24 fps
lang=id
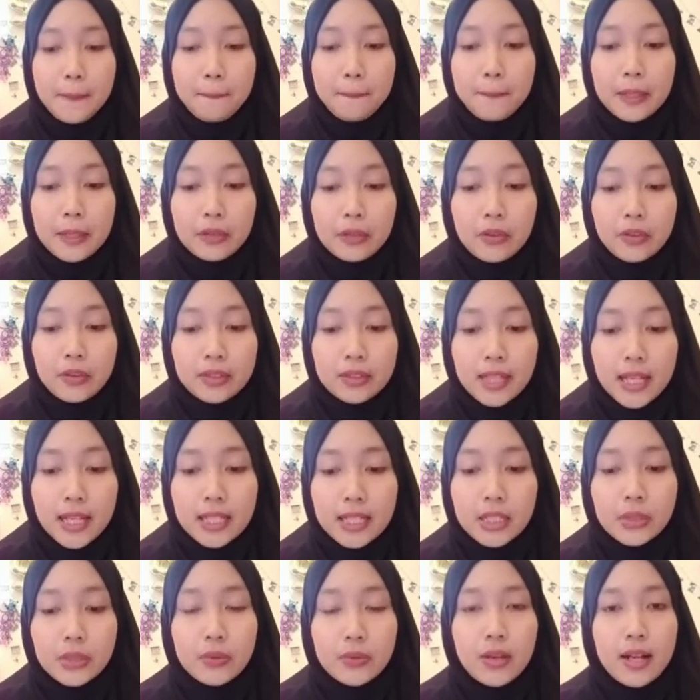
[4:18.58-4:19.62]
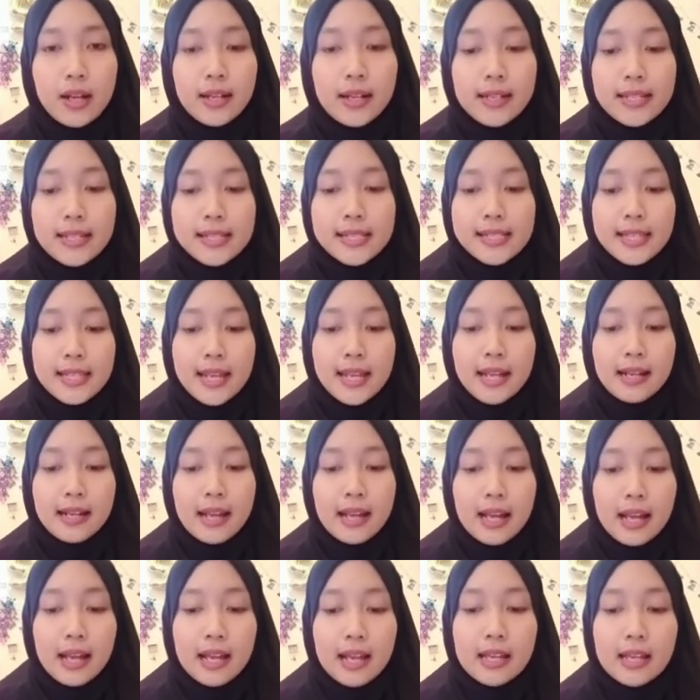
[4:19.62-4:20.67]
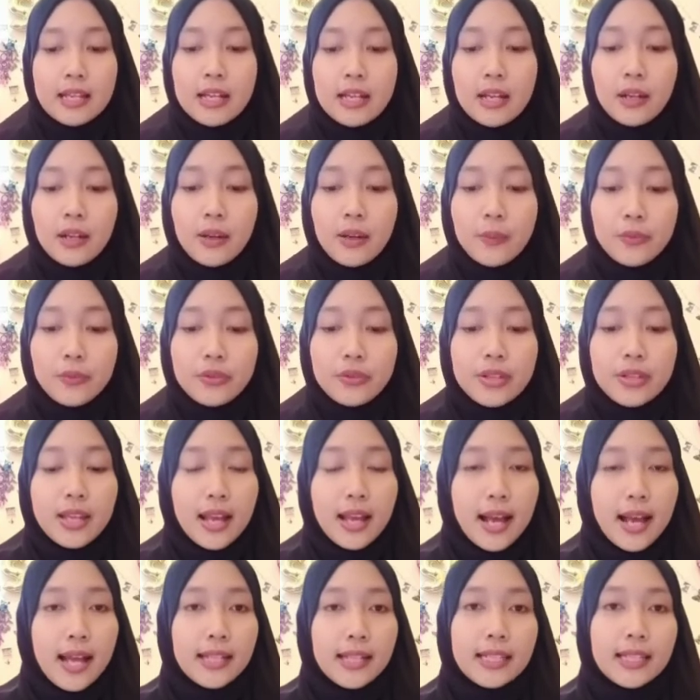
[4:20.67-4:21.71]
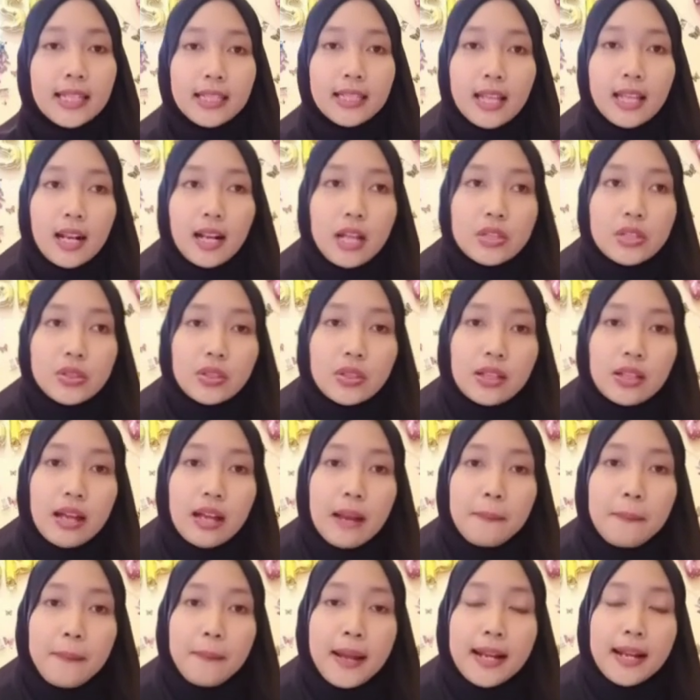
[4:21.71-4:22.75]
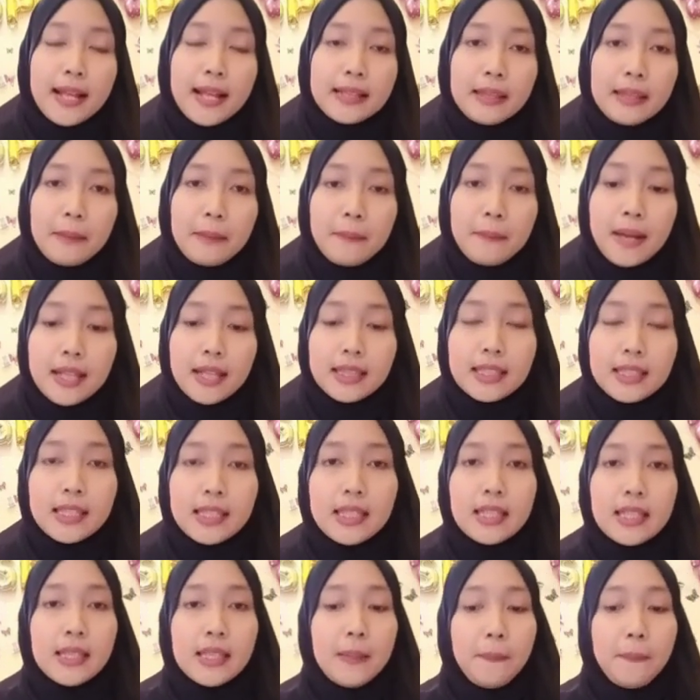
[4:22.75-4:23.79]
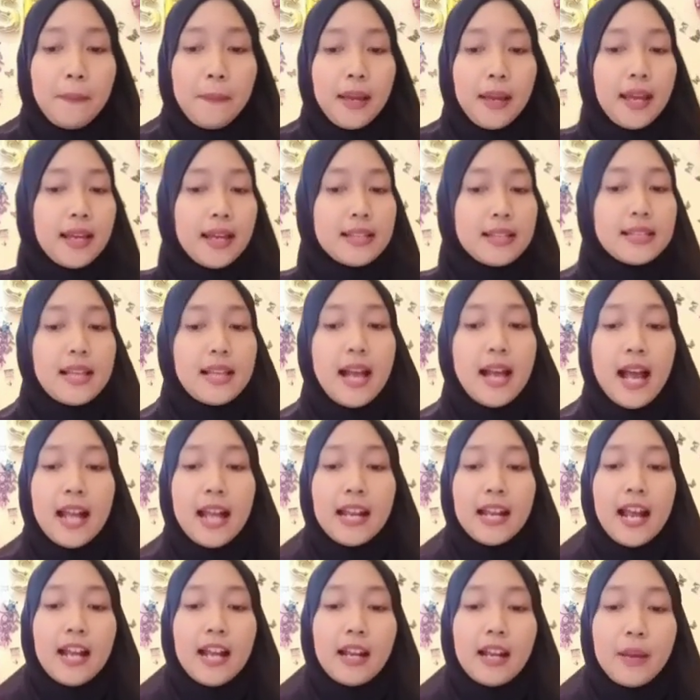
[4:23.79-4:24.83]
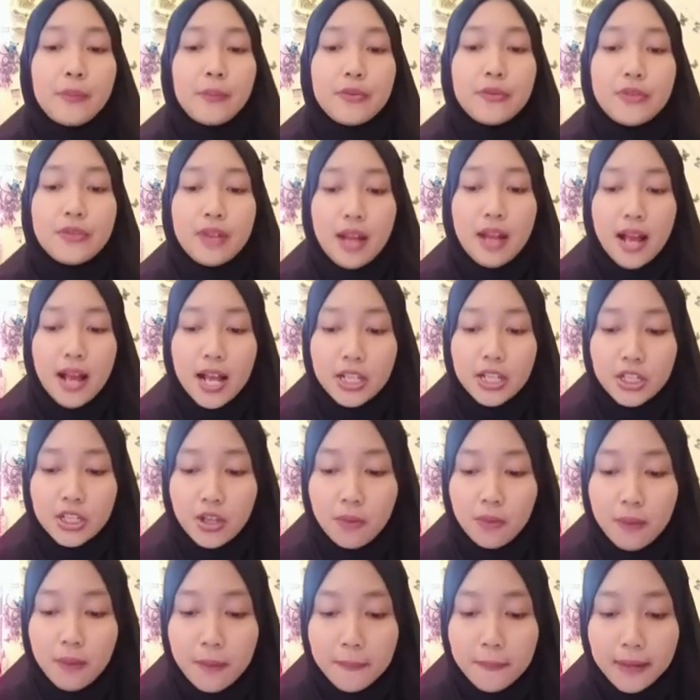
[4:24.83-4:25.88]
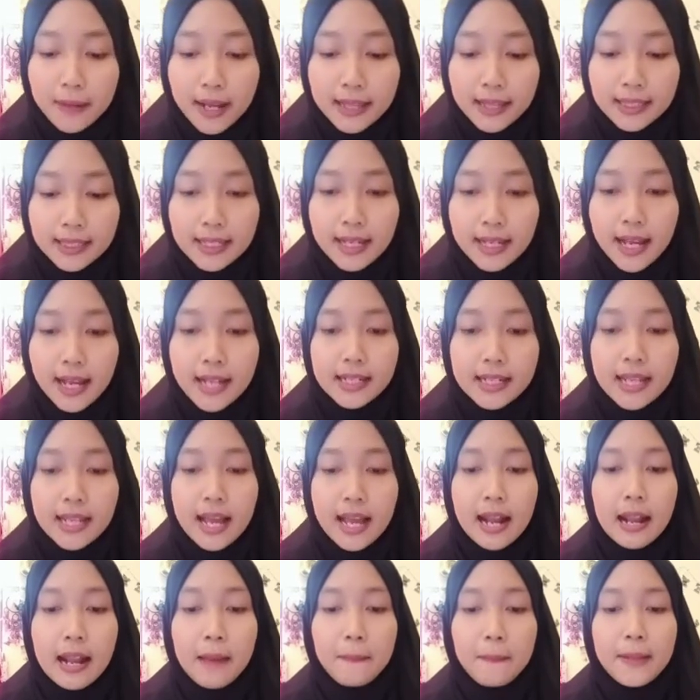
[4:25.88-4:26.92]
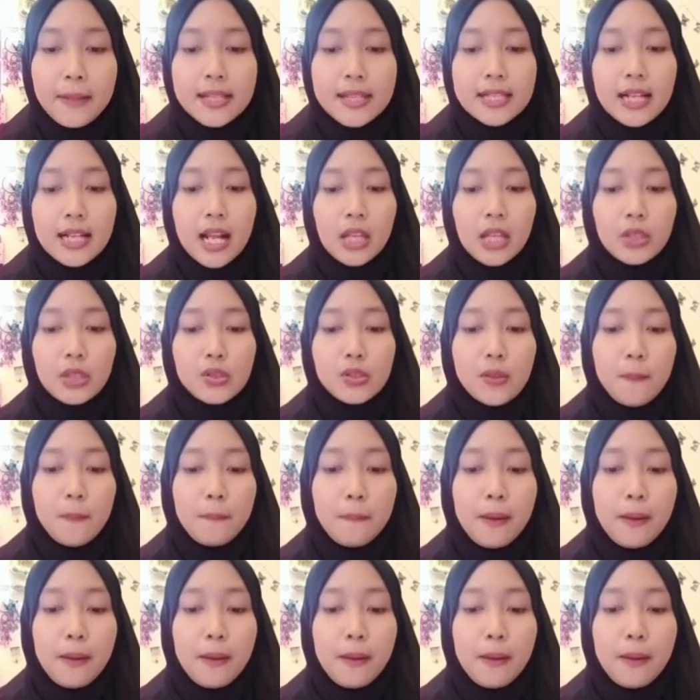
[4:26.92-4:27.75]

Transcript: empat kotak itu kalian isi ya nak. Kemudian kita lanjutkan pada tematik IPS. Anak-anak bunda coba perhatikan di halaman 148.